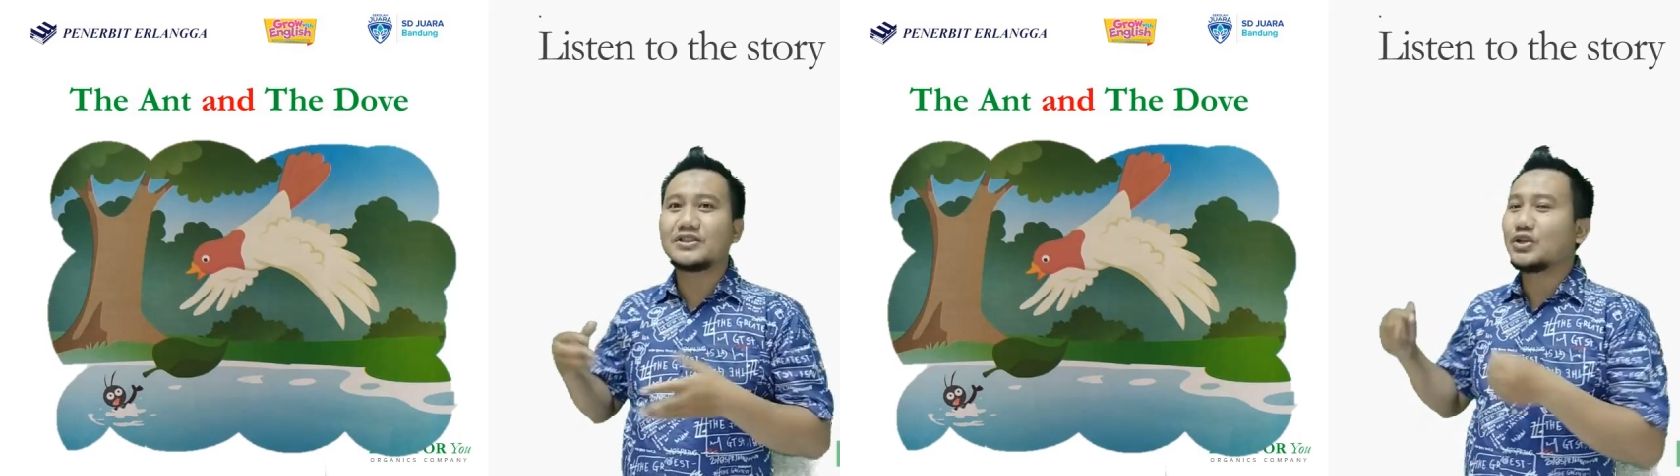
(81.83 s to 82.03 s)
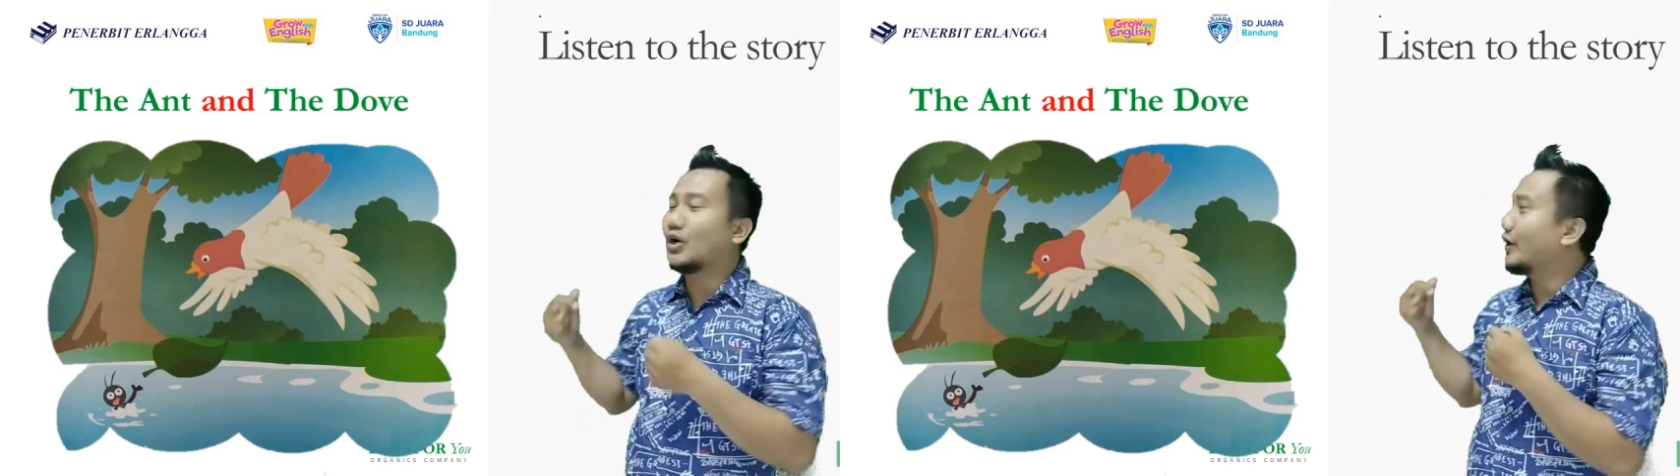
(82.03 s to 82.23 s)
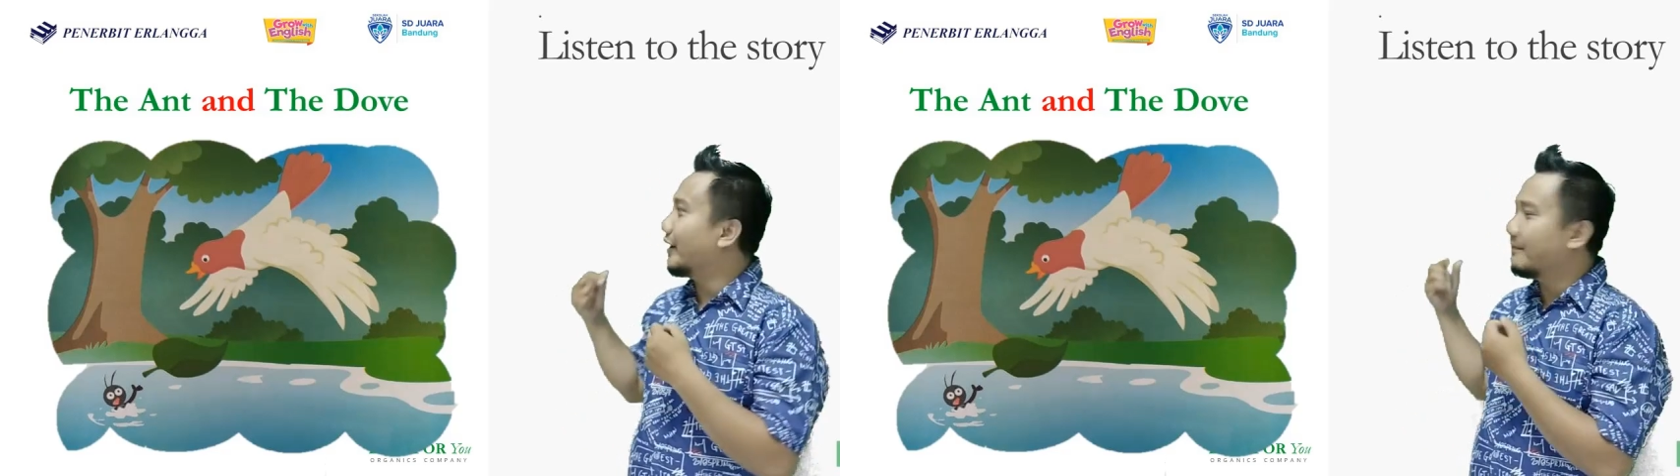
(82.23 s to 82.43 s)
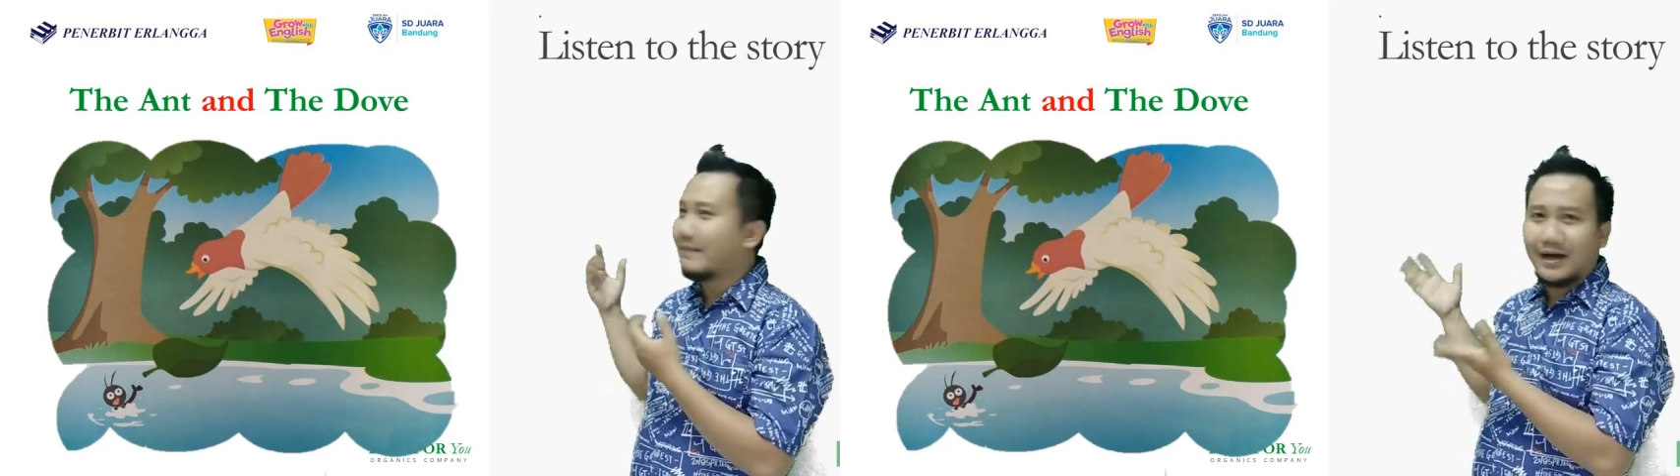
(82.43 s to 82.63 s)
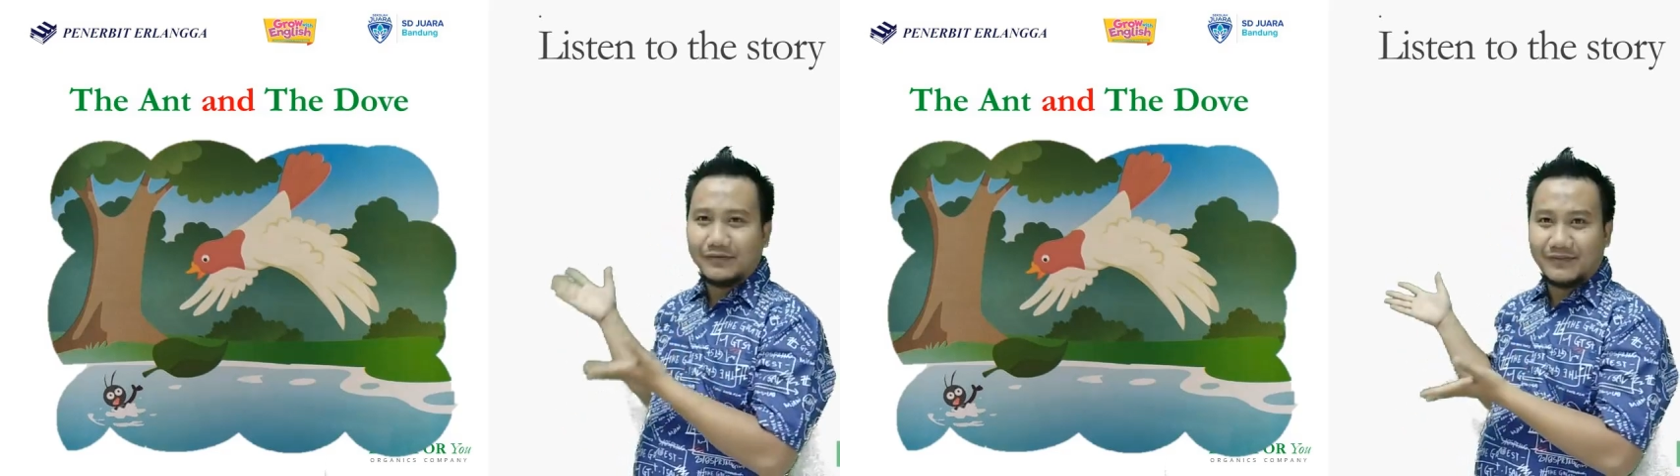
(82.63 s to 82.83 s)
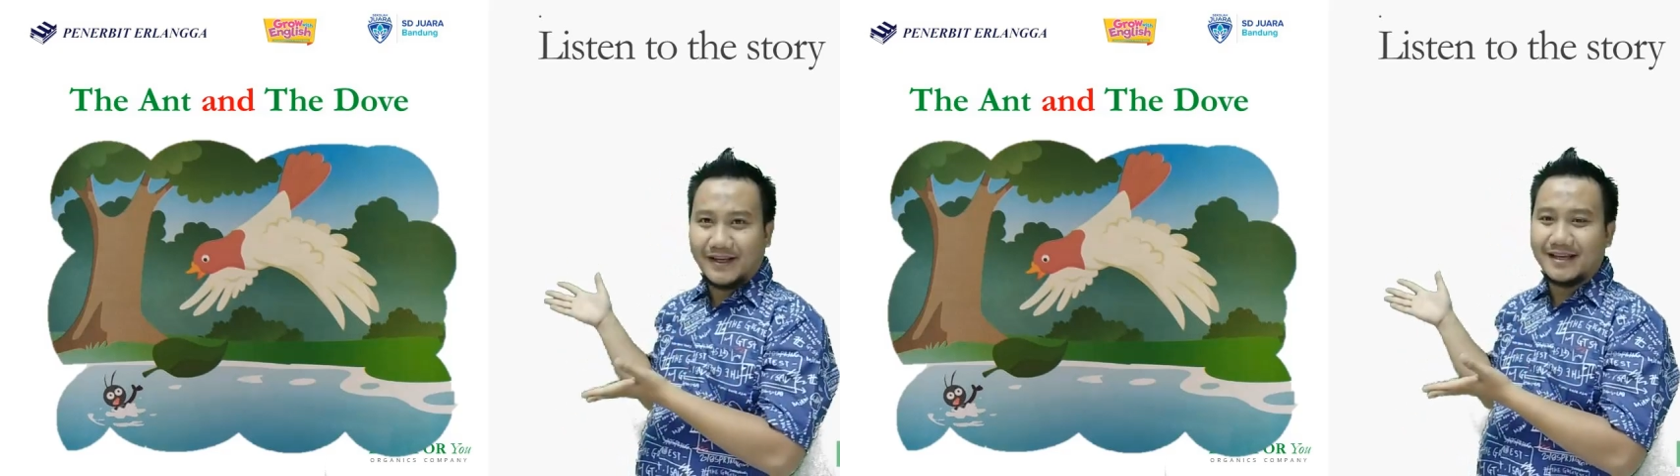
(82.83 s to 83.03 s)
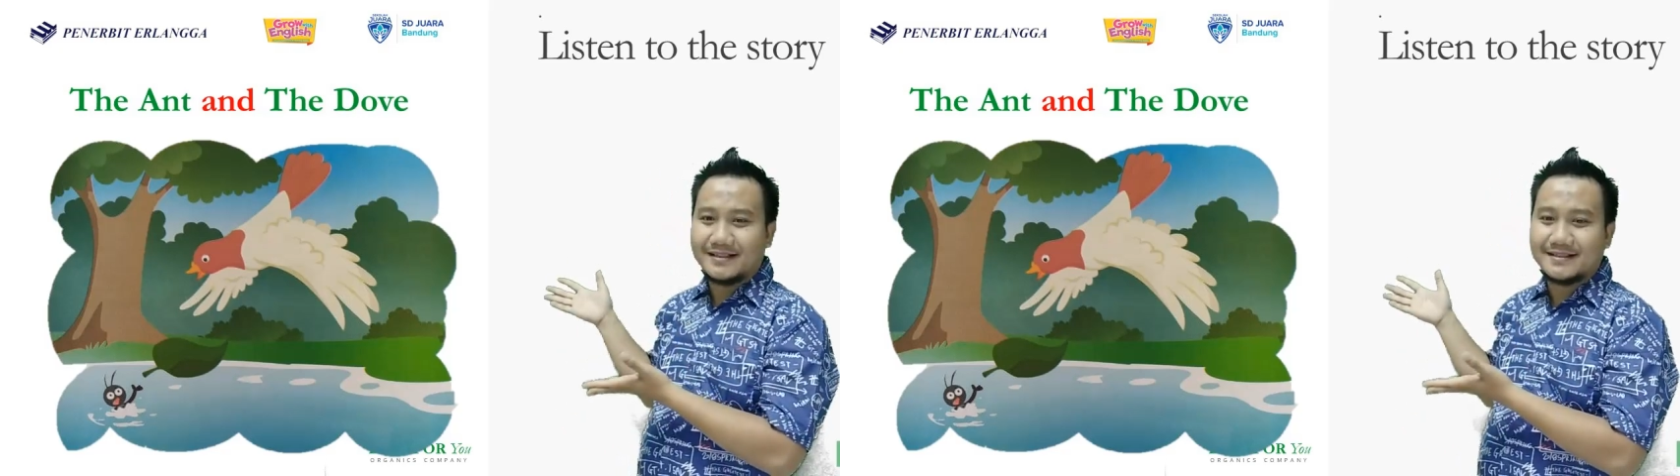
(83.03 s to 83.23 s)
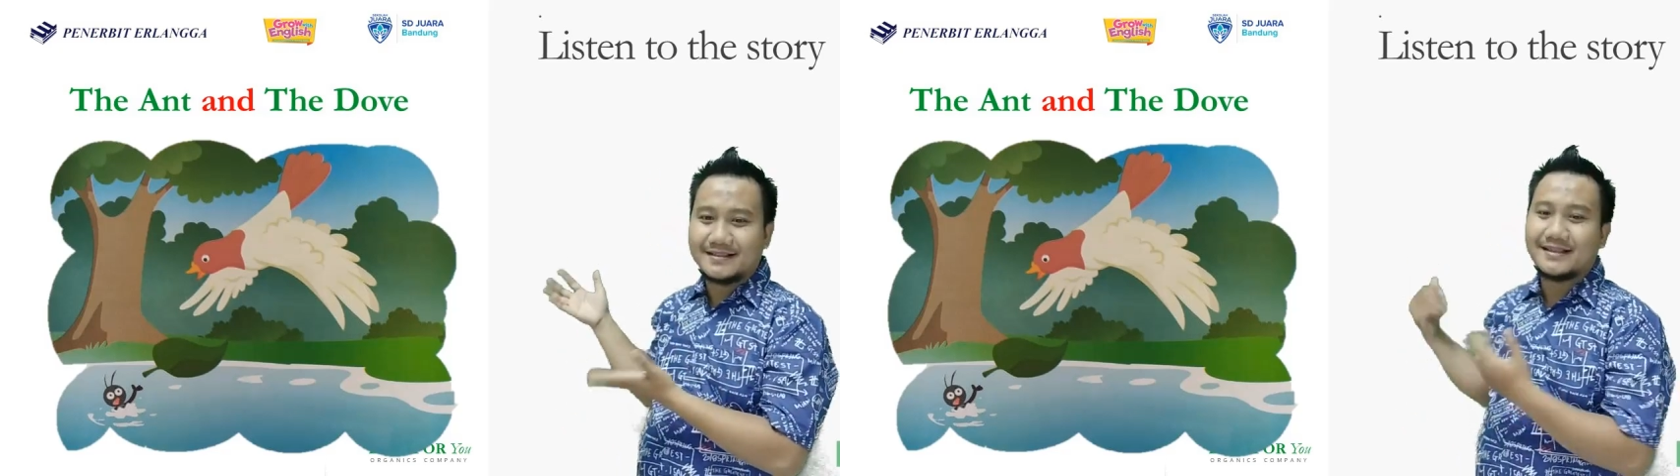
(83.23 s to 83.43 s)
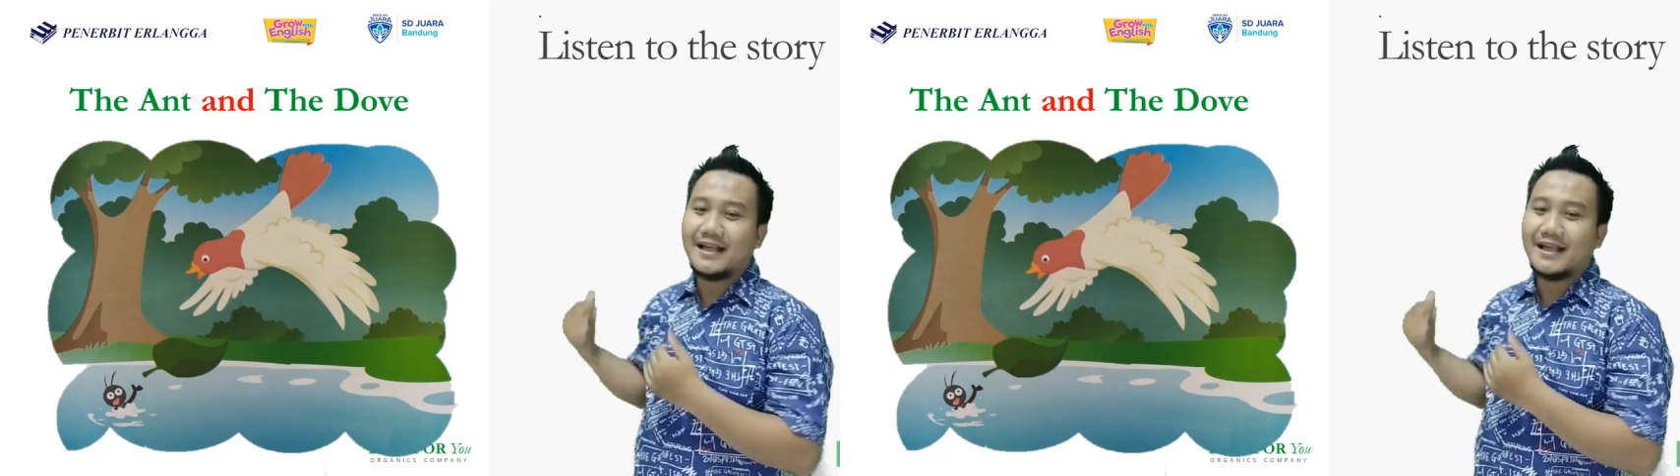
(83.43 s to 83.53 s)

story about this,